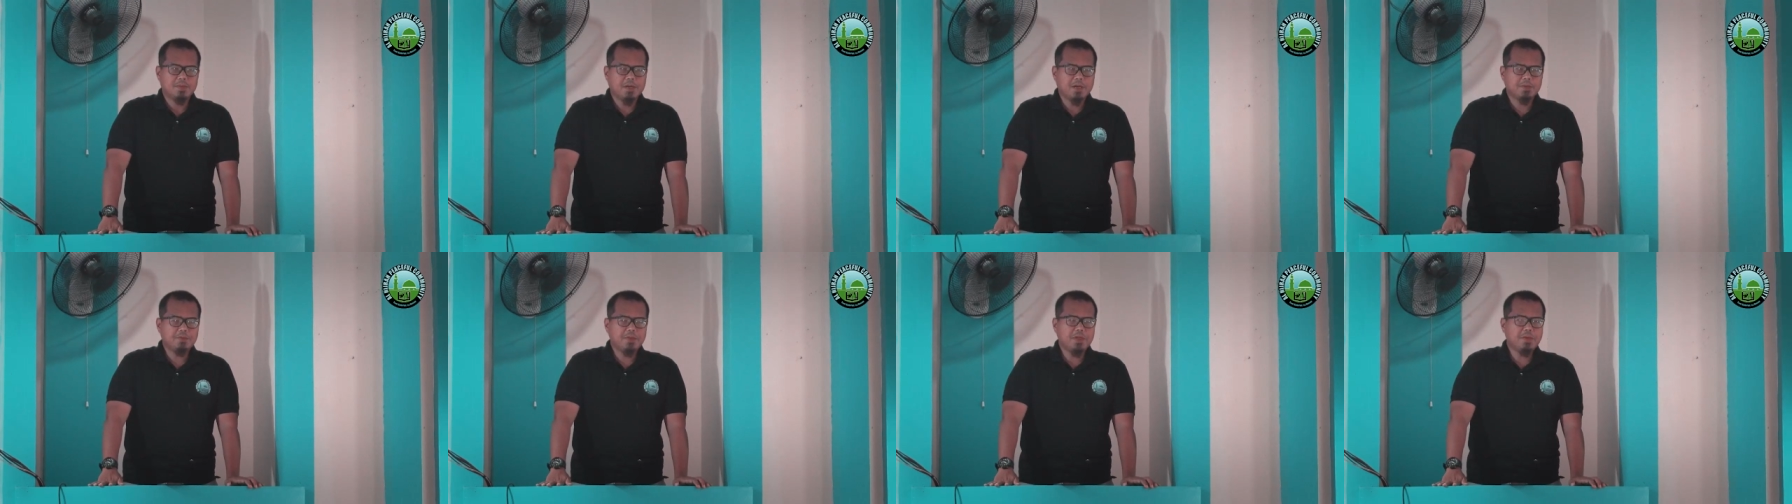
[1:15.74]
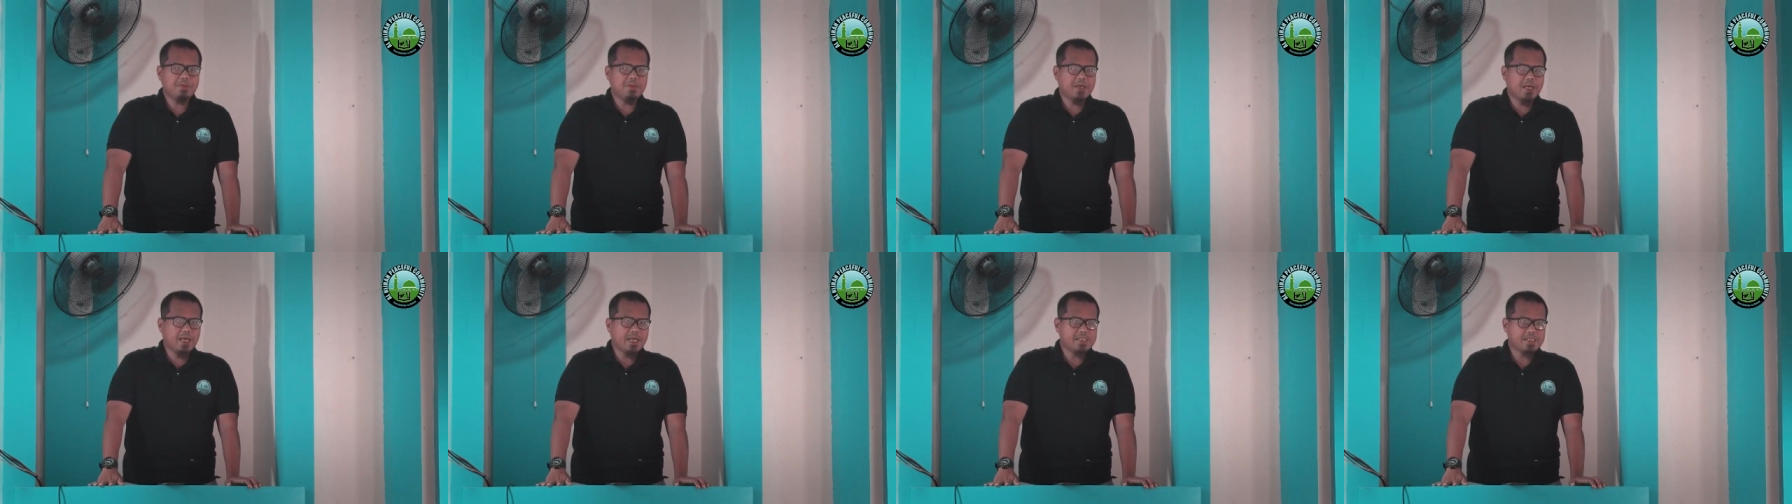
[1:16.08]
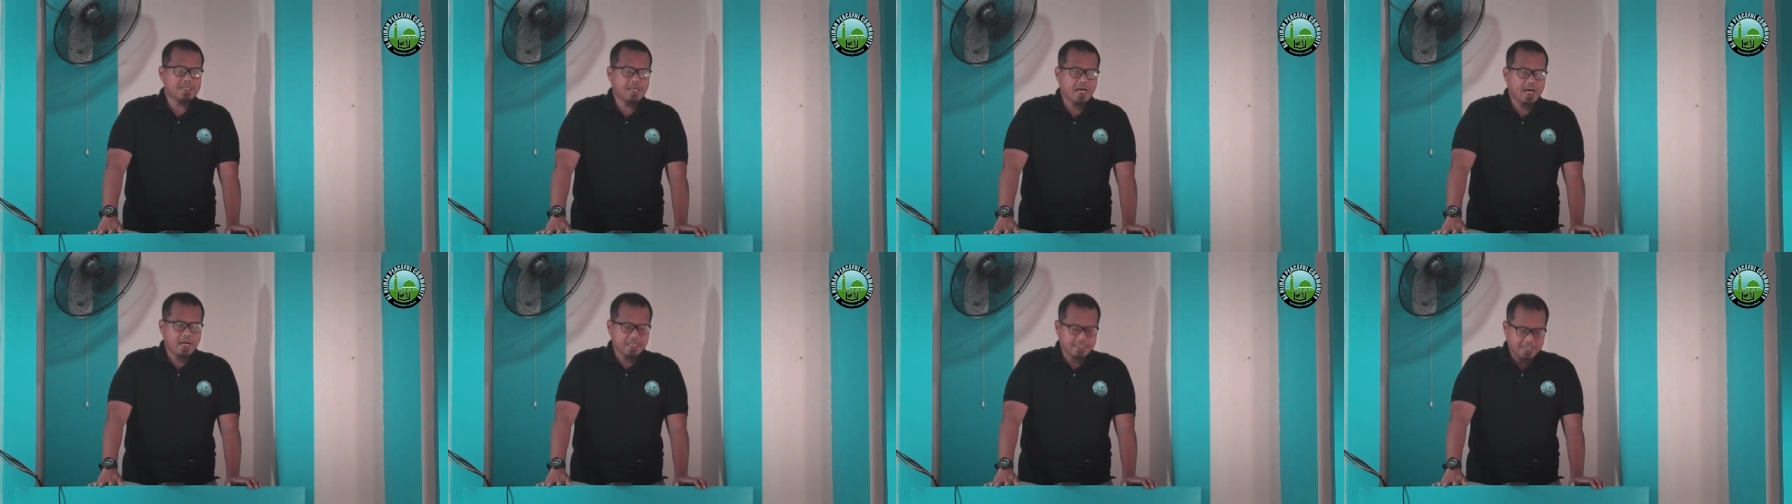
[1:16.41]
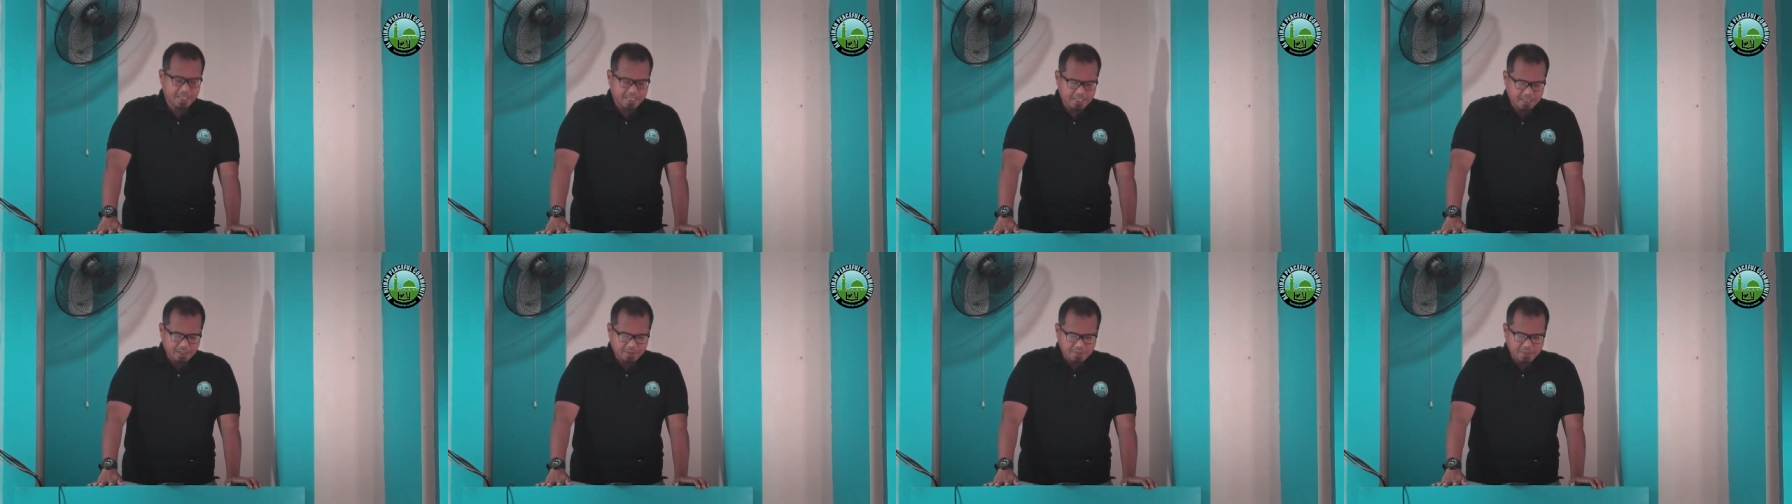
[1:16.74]
magbibigay sa
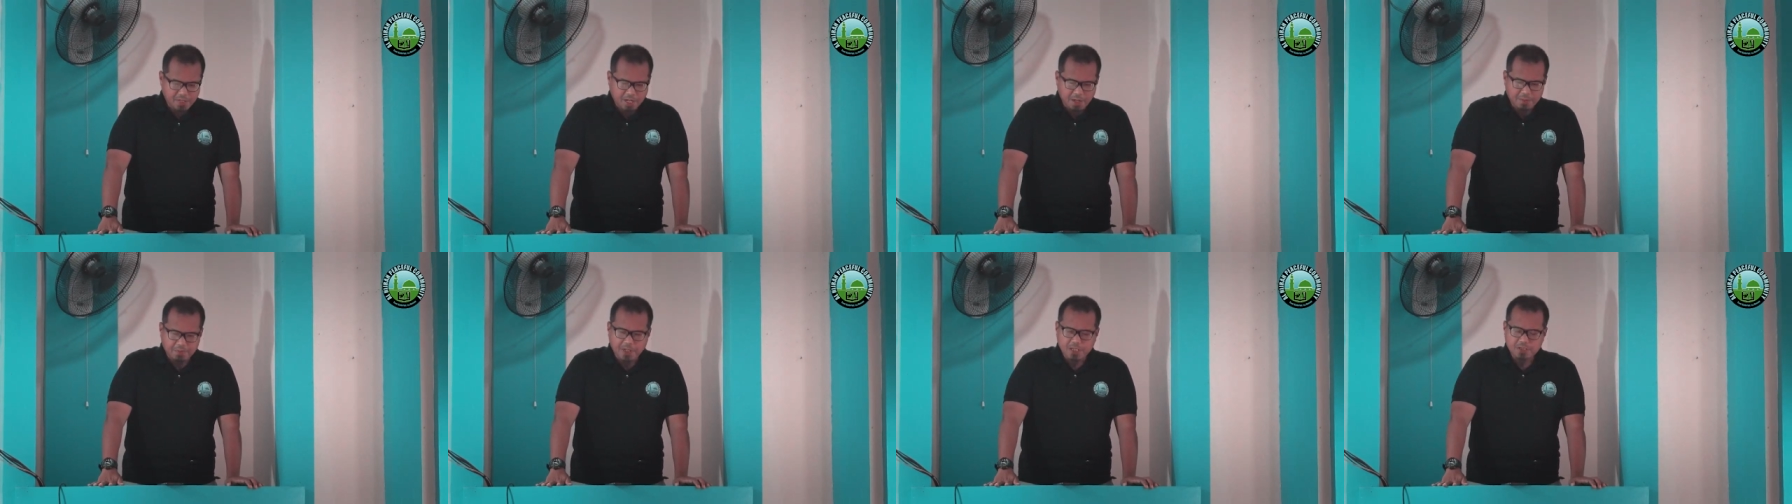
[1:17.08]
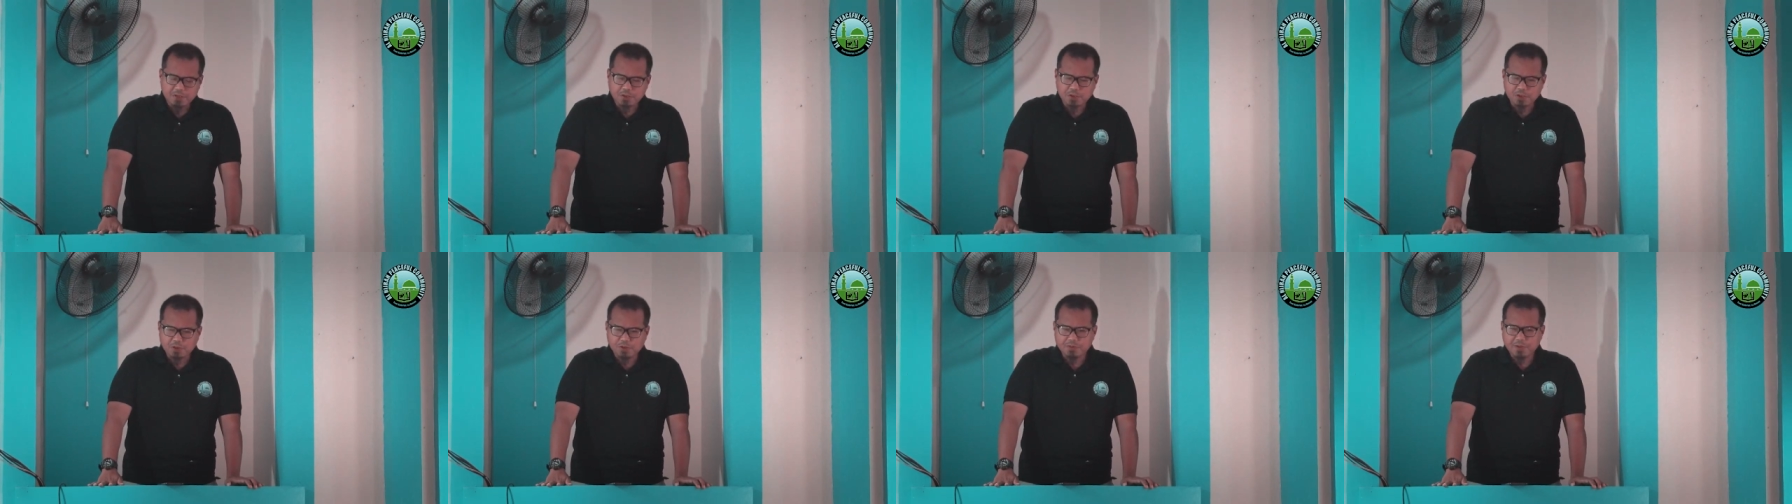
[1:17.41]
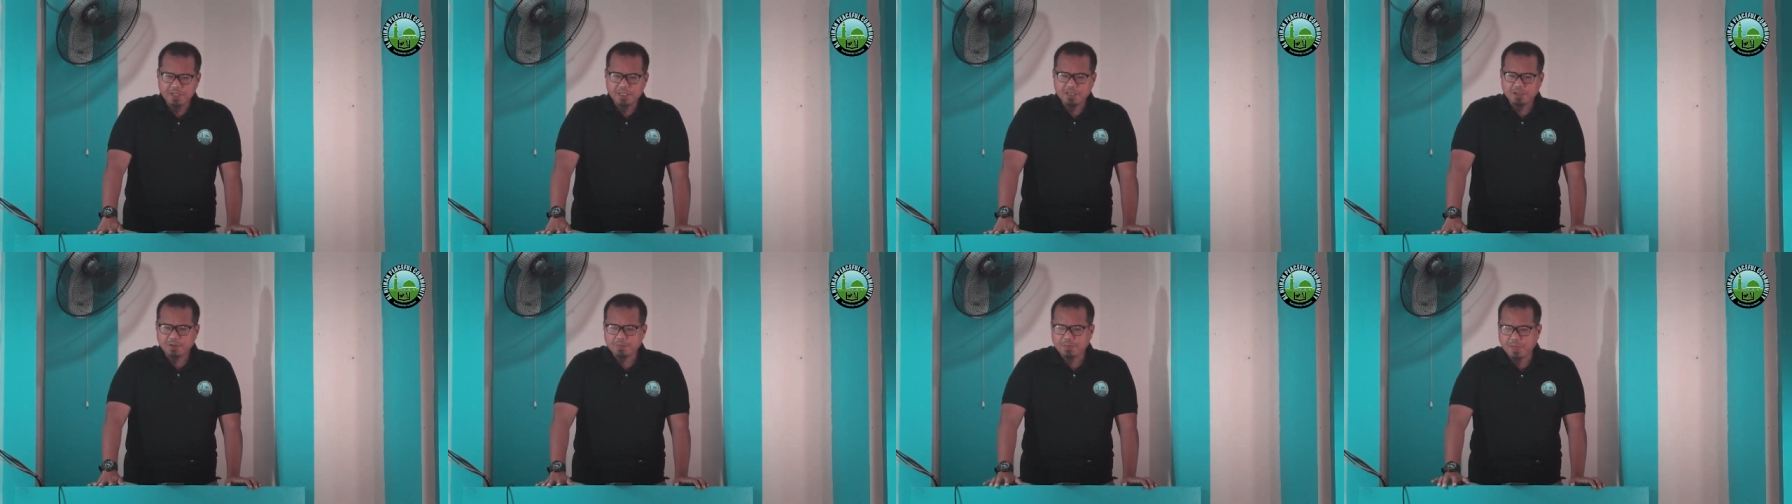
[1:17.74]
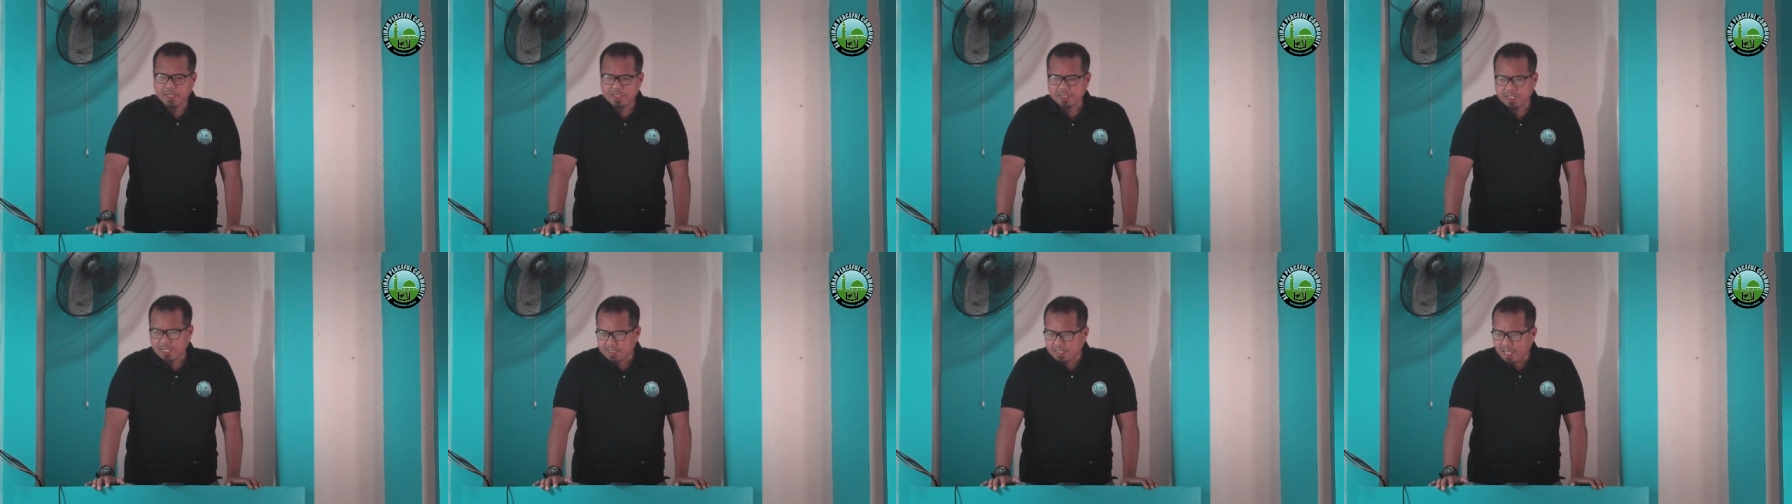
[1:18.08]
atin ng mga pagtutuwid o
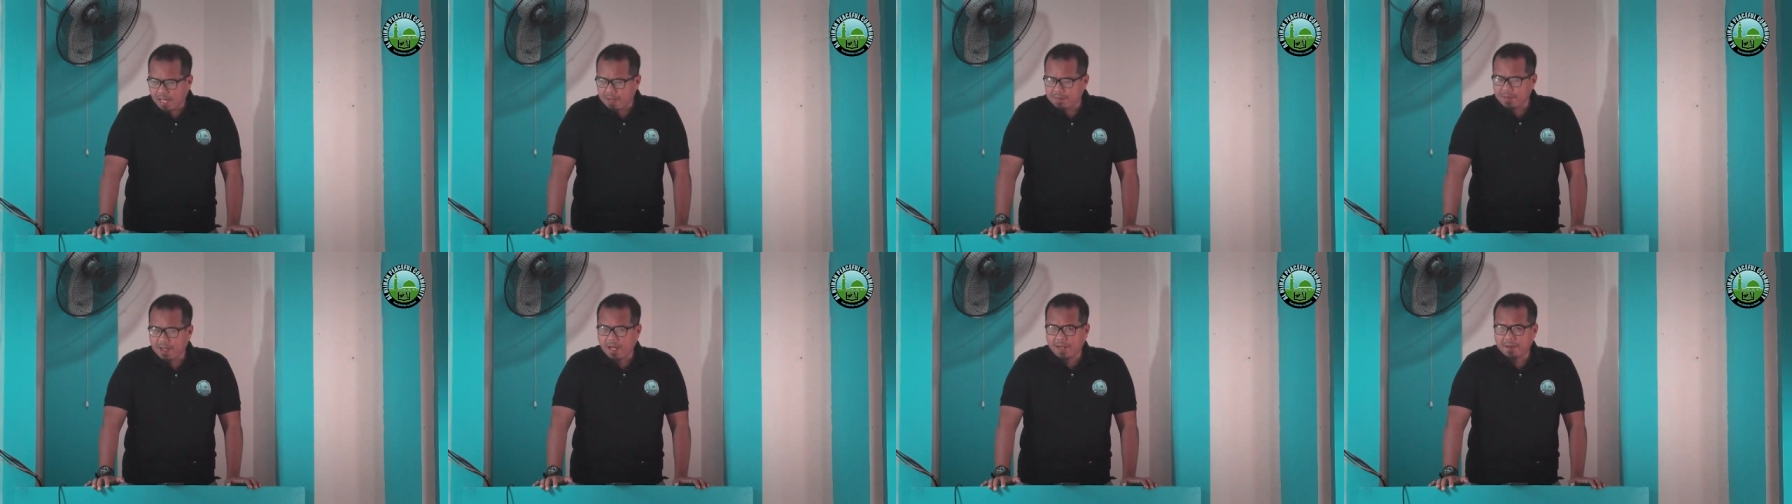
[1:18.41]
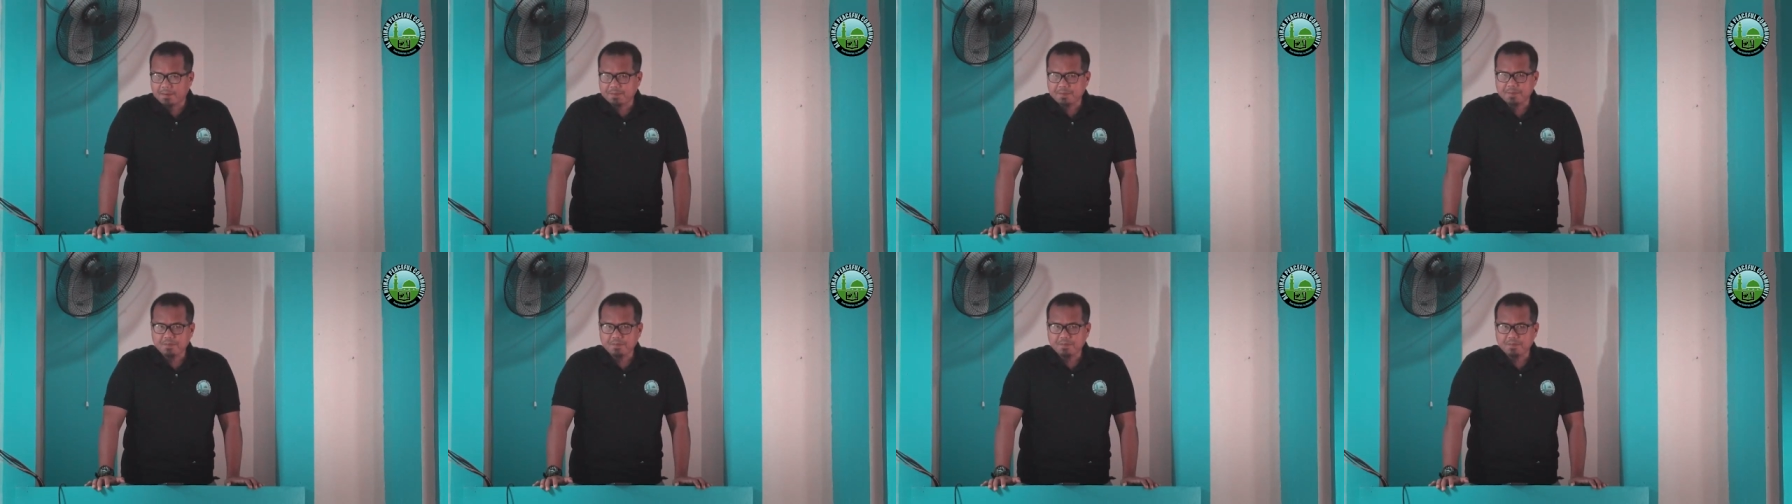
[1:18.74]
pagtatama